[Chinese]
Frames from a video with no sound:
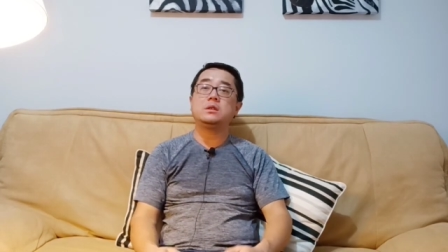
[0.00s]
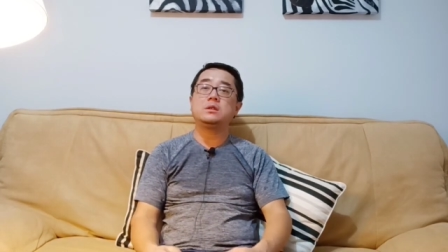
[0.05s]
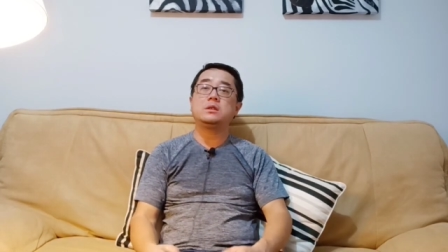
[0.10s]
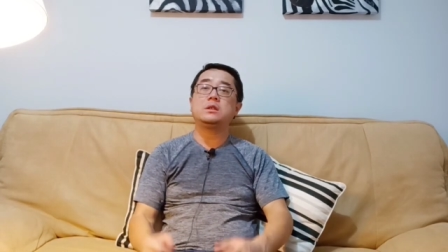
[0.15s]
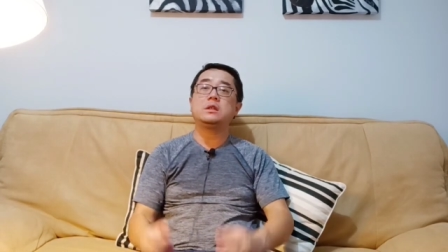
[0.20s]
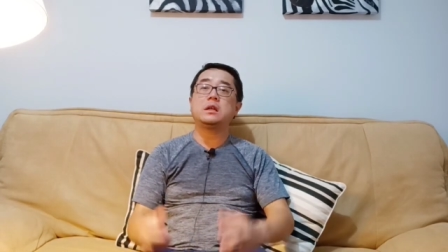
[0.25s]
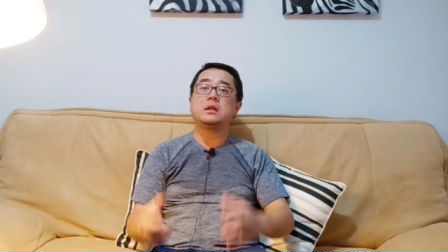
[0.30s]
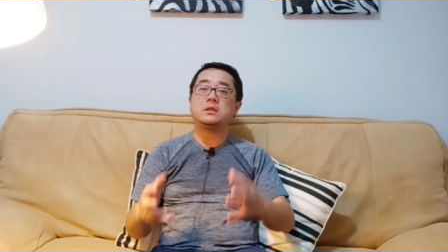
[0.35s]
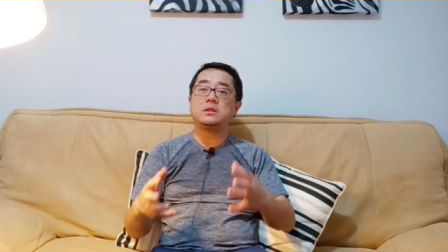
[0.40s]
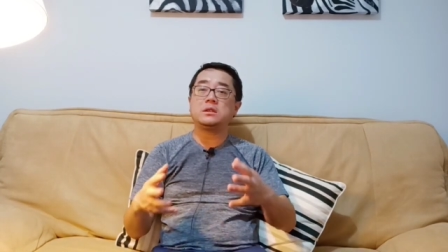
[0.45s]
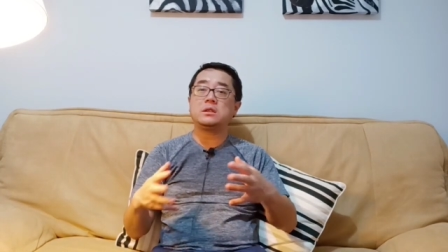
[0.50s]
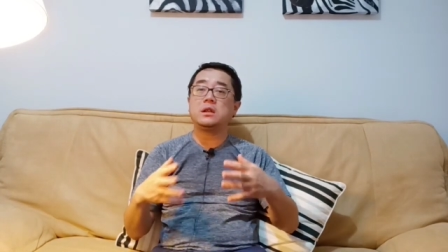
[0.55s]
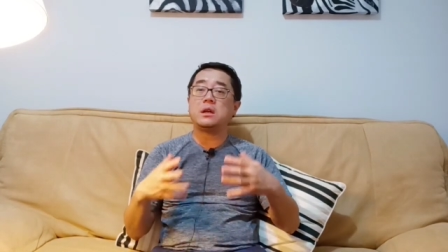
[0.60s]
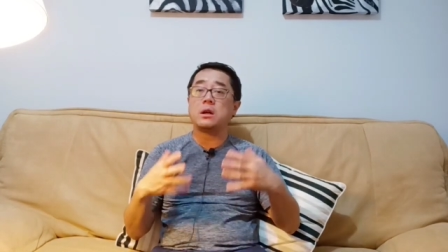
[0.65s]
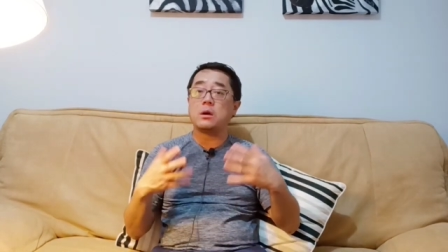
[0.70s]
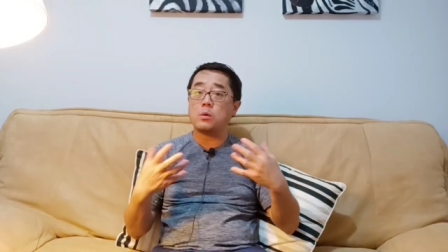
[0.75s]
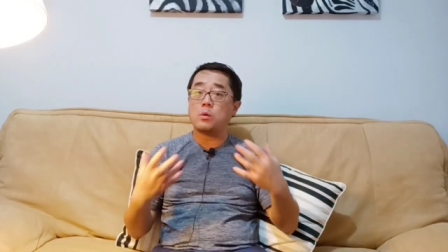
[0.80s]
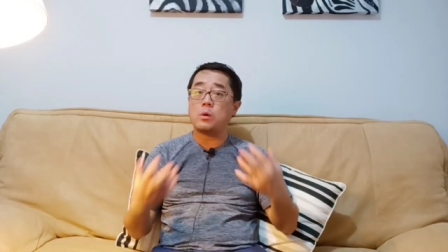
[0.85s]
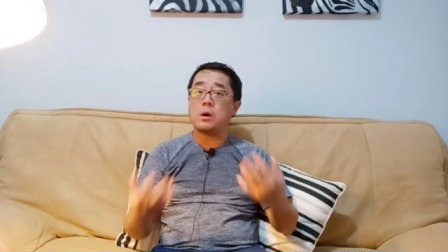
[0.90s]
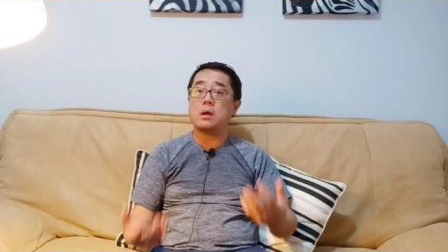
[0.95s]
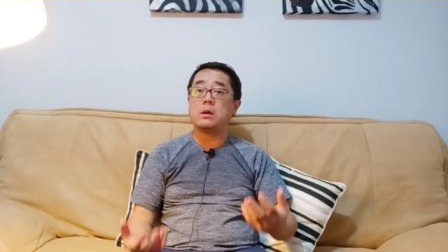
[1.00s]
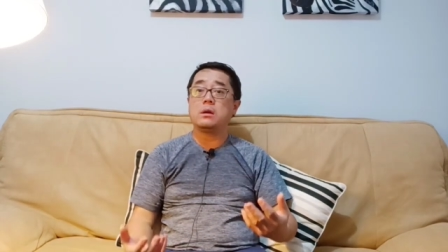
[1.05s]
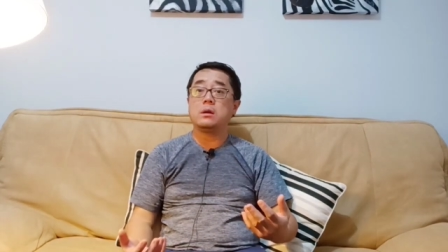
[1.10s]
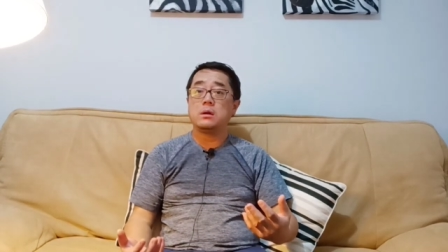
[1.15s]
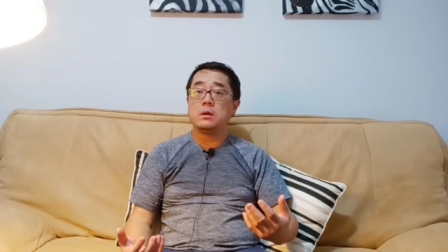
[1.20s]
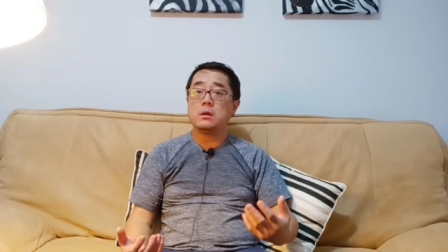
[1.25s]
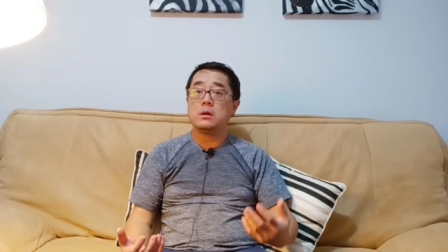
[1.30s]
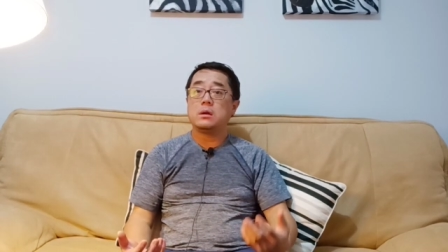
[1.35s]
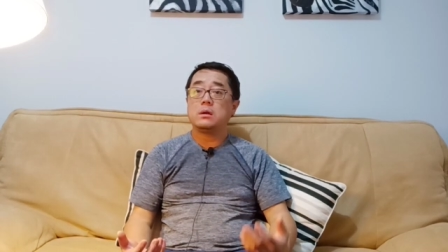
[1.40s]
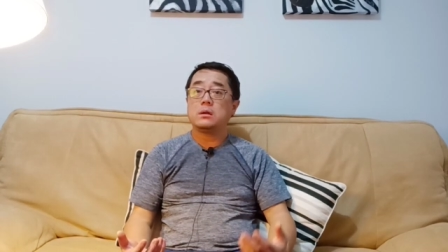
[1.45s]
这些阳性人很快
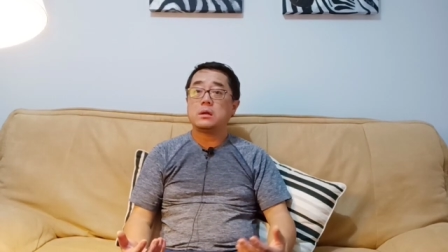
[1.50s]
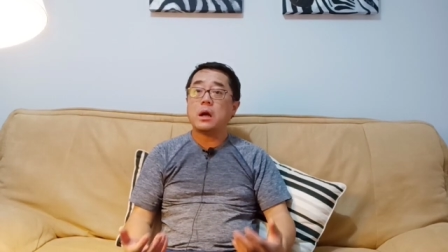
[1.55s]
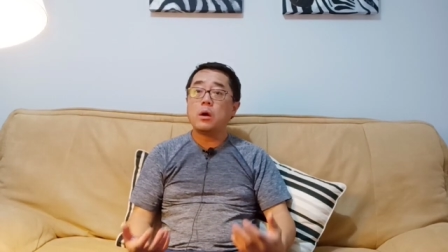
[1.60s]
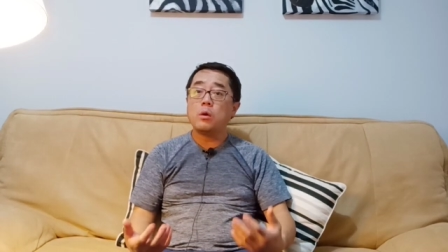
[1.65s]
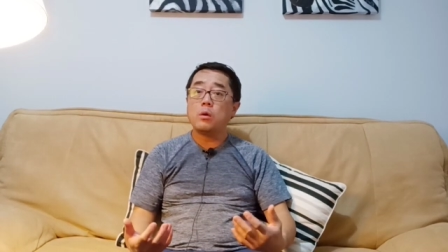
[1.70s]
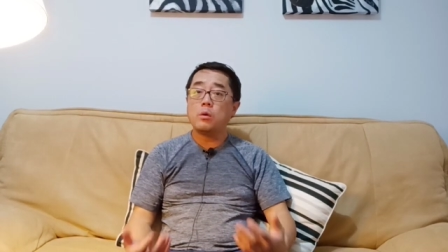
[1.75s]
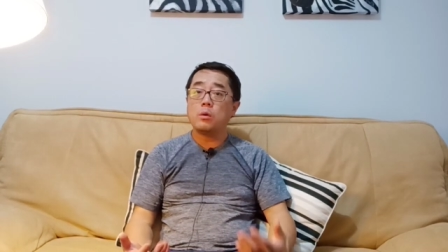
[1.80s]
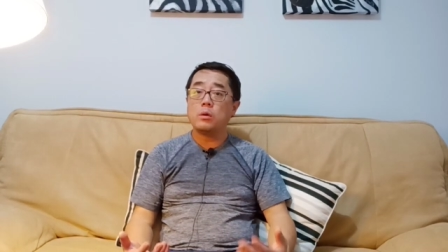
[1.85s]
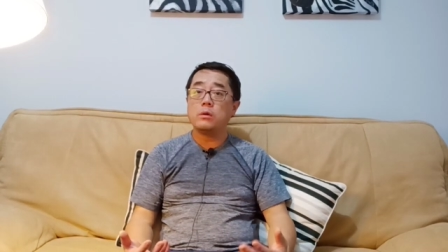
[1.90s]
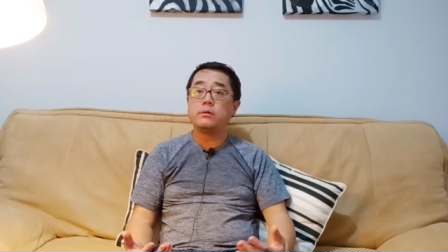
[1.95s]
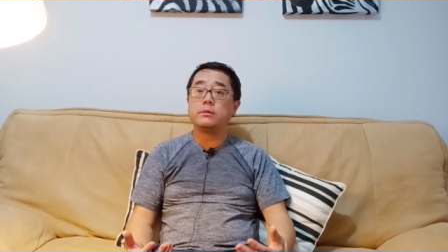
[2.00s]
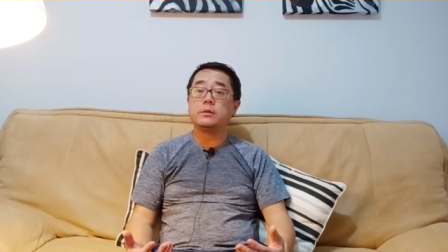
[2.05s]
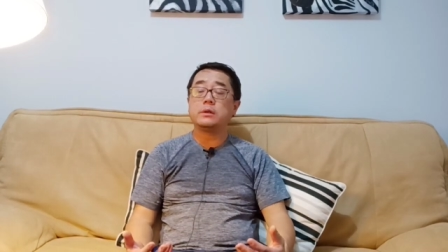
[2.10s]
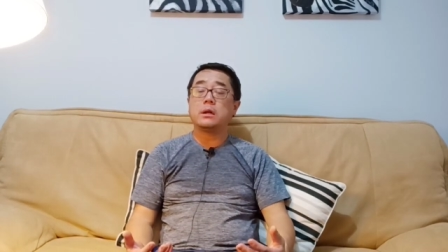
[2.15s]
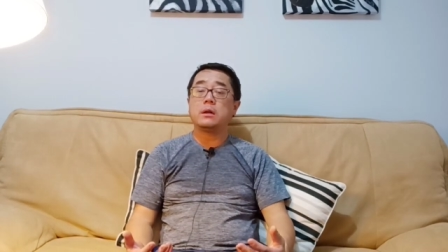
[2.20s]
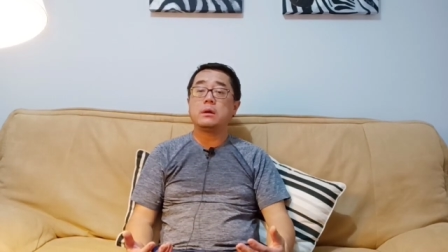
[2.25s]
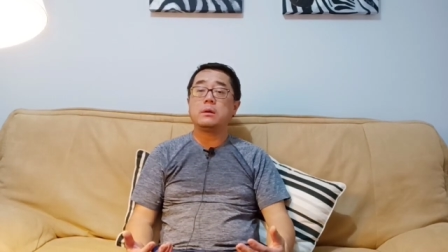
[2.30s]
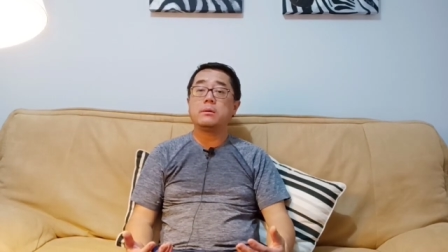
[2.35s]
他会恢复的。